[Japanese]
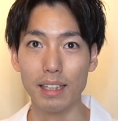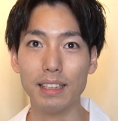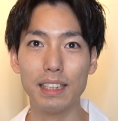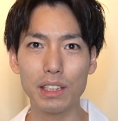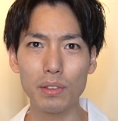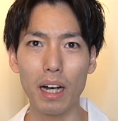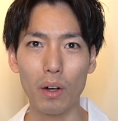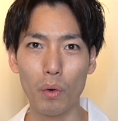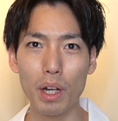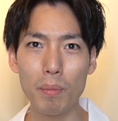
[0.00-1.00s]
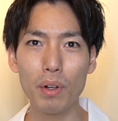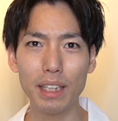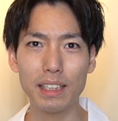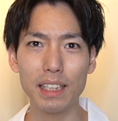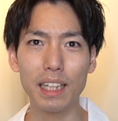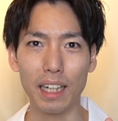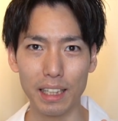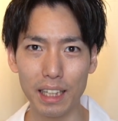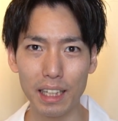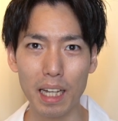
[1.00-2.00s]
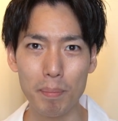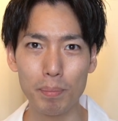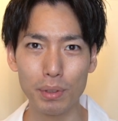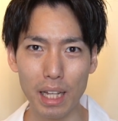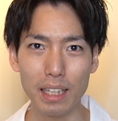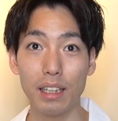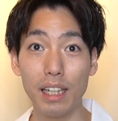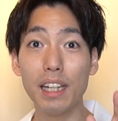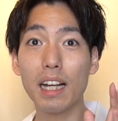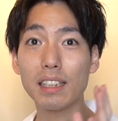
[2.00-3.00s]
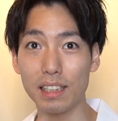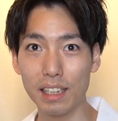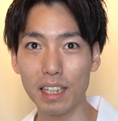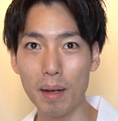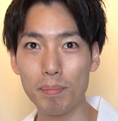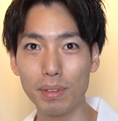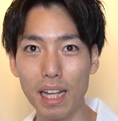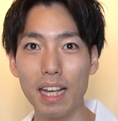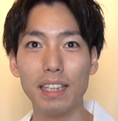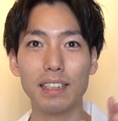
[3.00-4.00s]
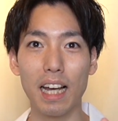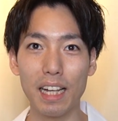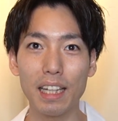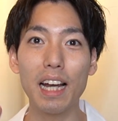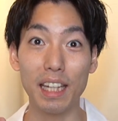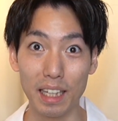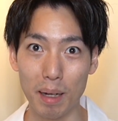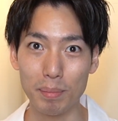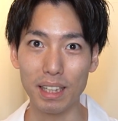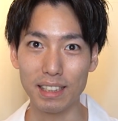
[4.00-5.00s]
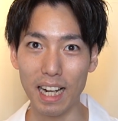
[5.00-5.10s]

実はこれもいちいが ディー カップでにいが シー カップでさんいが イー カップでし